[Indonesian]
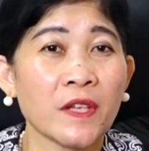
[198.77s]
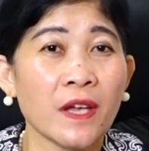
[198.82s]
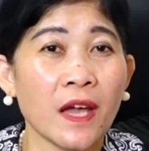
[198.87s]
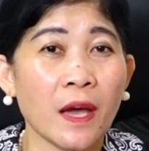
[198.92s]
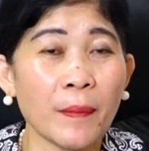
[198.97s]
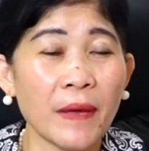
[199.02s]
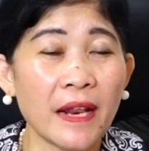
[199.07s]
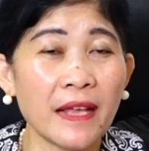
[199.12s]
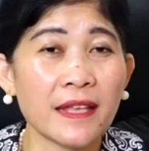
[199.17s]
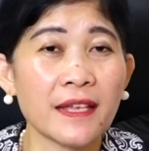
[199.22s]

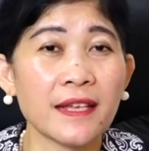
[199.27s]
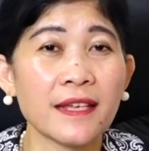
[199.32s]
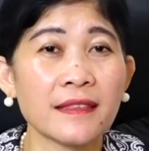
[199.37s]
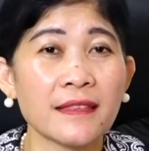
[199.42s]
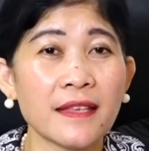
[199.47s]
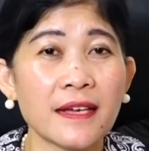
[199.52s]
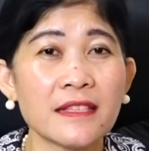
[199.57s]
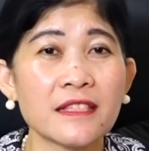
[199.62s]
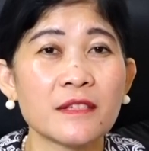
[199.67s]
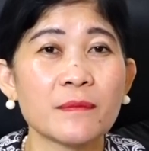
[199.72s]
Apalagi
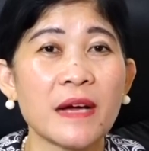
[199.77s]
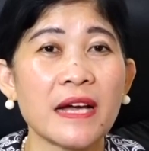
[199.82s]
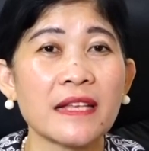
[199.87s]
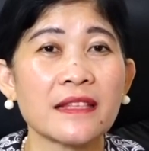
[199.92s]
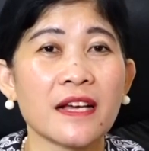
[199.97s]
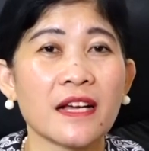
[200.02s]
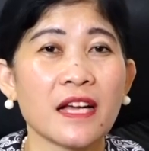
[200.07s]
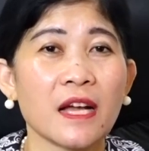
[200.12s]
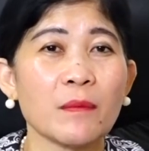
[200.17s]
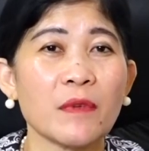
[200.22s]
kita jemaat
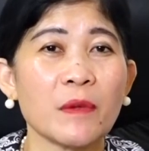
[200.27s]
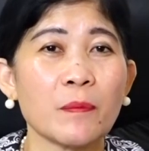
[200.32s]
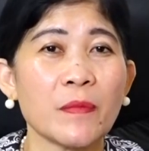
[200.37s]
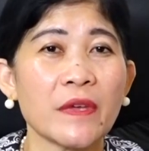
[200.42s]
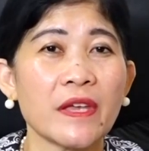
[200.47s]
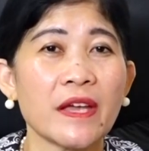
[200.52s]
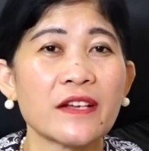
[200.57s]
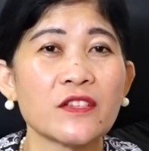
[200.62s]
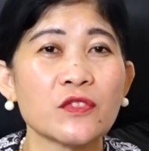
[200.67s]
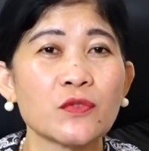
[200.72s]

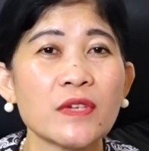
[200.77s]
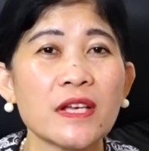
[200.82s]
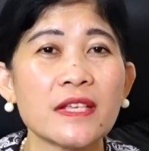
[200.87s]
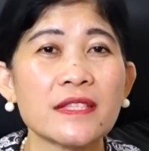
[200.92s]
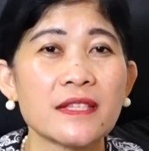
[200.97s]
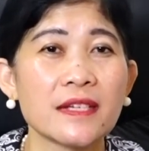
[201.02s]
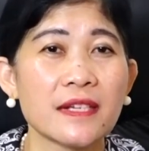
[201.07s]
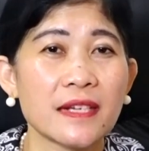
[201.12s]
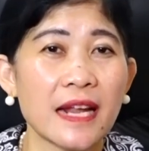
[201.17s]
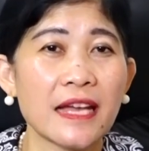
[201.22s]
HKBP yang sudah
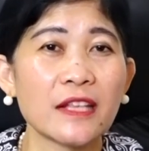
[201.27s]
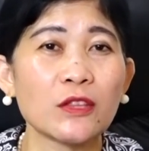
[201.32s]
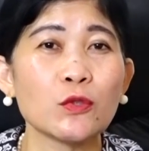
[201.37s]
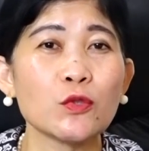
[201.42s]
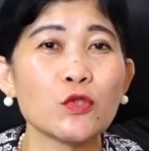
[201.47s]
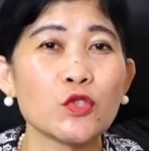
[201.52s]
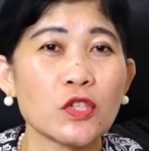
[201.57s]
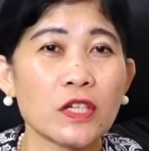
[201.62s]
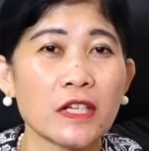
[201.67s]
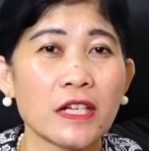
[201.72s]

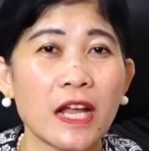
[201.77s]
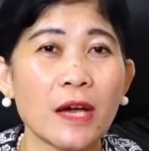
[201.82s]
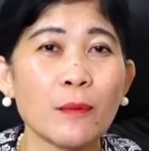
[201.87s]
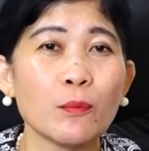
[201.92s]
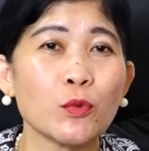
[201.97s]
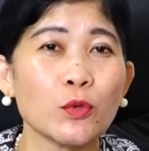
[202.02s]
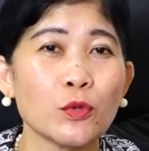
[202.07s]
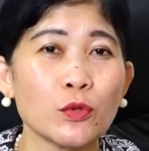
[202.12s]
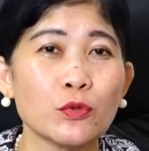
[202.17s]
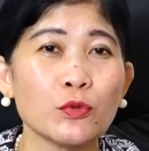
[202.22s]
162
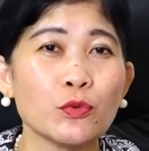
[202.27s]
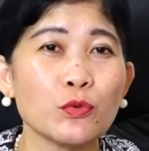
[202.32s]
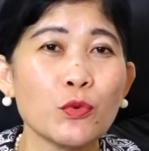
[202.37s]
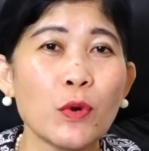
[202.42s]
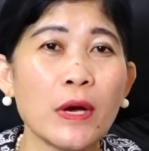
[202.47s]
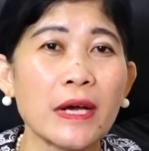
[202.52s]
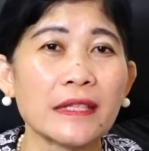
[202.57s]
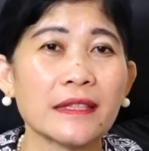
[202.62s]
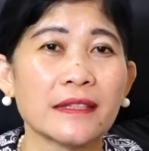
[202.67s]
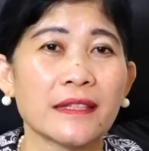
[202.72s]

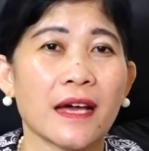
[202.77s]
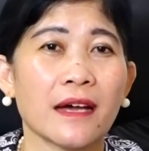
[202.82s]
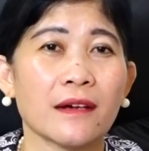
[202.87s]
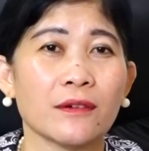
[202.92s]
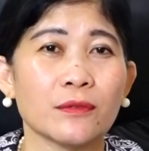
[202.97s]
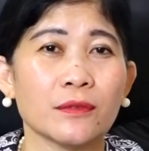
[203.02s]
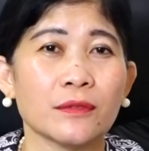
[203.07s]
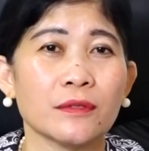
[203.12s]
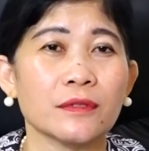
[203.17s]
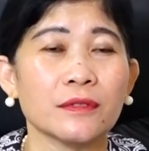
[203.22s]

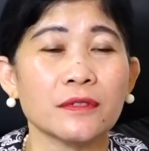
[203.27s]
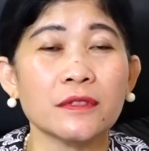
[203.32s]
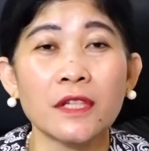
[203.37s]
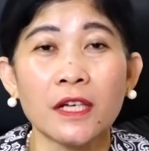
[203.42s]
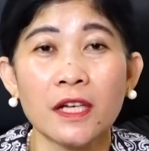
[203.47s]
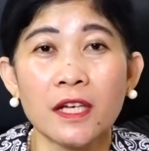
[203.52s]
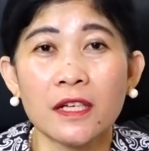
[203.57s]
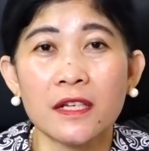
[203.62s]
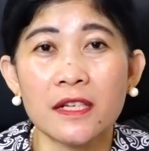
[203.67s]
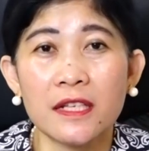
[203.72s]
tahun
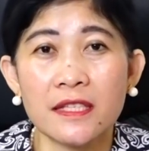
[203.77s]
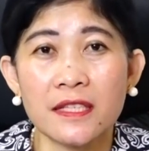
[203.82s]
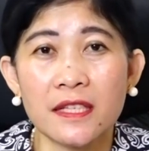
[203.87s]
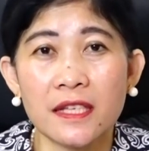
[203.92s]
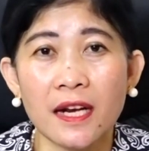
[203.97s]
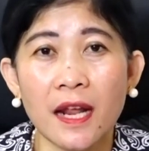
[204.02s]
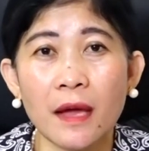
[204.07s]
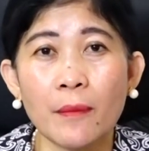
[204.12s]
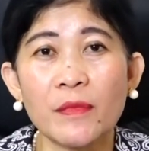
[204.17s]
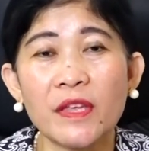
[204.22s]

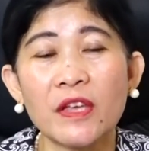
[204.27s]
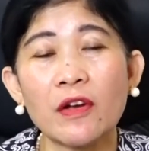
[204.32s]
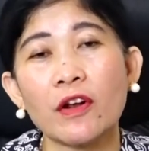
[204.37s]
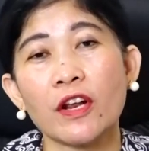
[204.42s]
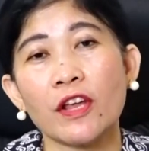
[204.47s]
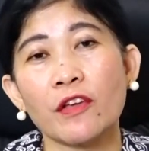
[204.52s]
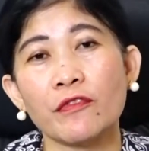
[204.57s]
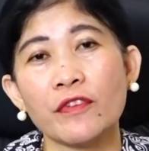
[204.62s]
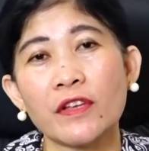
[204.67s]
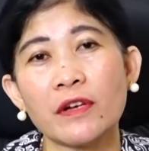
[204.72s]
disirami
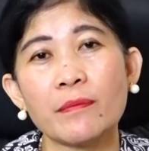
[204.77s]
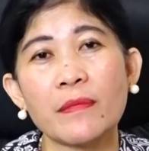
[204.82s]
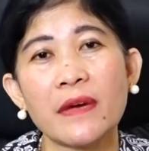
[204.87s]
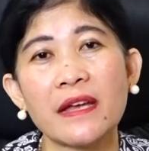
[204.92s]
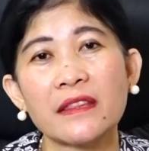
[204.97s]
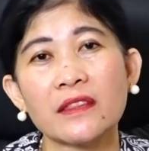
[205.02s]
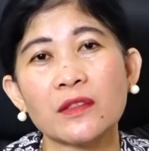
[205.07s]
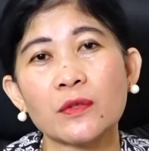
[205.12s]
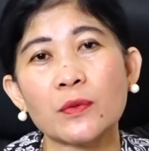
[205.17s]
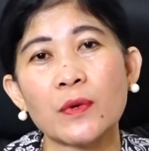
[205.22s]
oleh
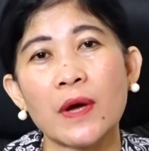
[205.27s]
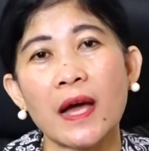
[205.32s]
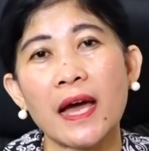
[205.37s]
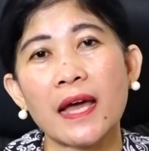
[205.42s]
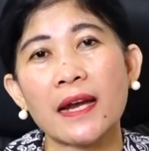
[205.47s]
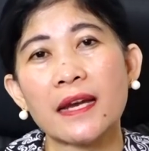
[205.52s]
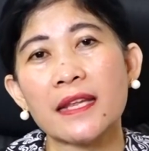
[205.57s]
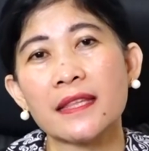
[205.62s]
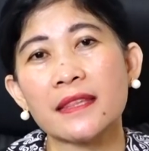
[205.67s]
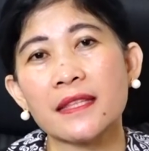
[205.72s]
firman
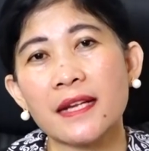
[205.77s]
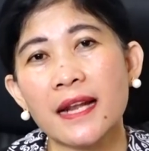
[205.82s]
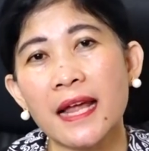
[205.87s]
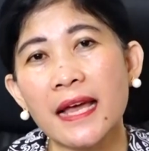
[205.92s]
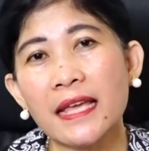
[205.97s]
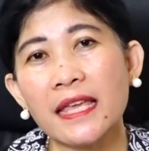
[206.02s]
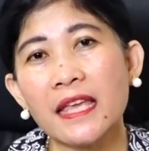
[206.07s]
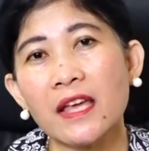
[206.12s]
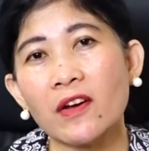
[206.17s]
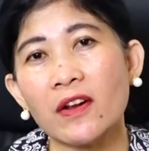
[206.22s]
Tuhan,
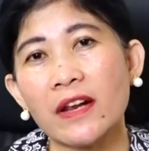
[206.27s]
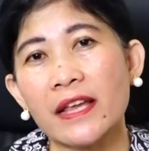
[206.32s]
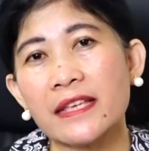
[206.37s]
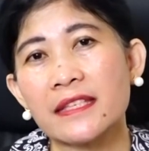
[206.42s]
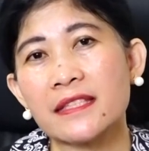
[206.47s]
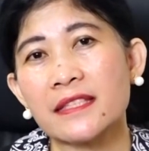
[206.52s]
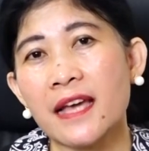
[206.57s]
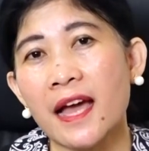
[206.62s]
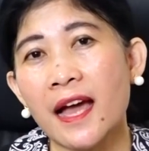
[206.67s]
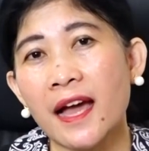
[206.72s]
diserangi oleh
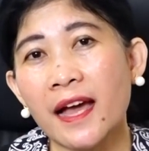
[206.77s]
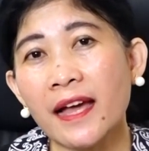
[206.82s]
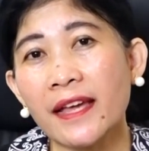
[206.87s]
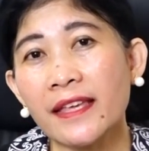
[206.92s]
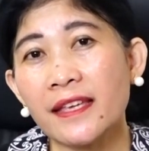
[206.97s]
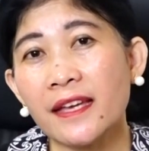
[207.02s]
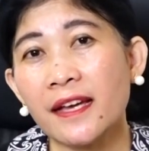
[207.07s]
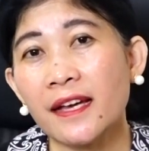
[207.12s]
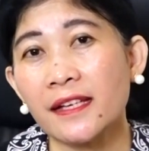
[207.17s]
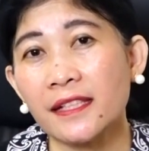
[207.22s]

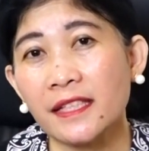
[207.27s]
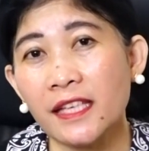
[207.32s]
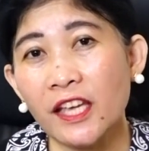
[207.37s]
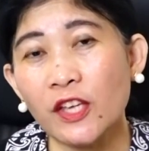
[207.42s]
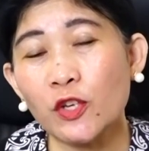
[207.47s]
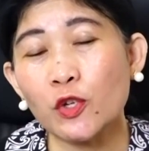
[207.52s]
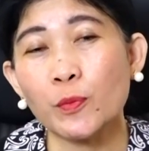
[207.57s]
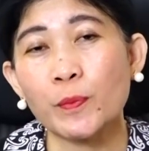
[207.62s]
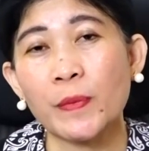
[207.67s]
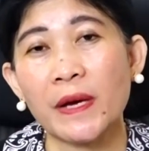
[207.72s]
cahaya
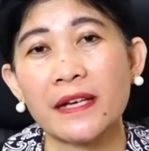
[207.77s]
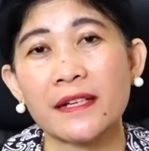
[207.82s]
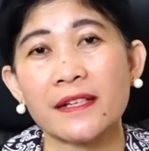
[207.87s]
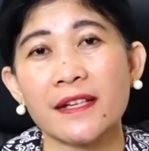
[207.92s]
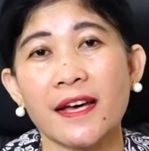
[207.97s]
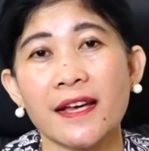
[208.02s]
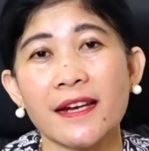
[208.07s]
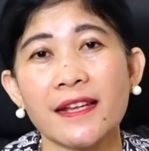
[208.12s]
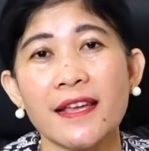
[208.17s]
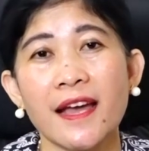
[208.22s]
kehidupan
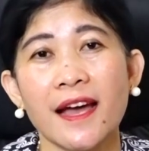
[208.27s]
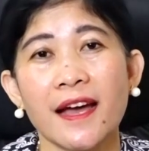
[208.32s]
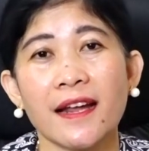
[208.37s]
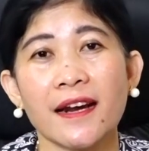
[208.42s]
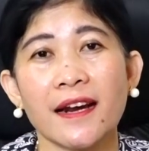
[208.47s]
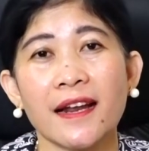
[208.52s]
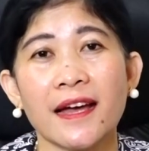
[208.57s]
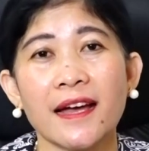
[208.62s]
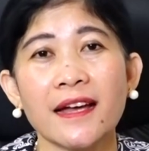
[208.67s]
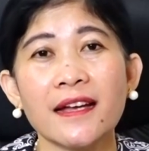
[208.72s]
dari
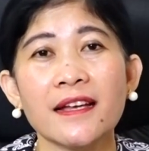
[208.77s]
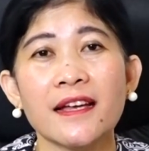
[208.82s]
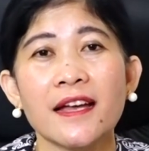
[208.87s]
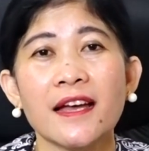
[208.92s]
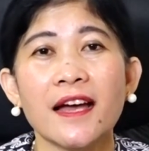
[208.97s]
Allah.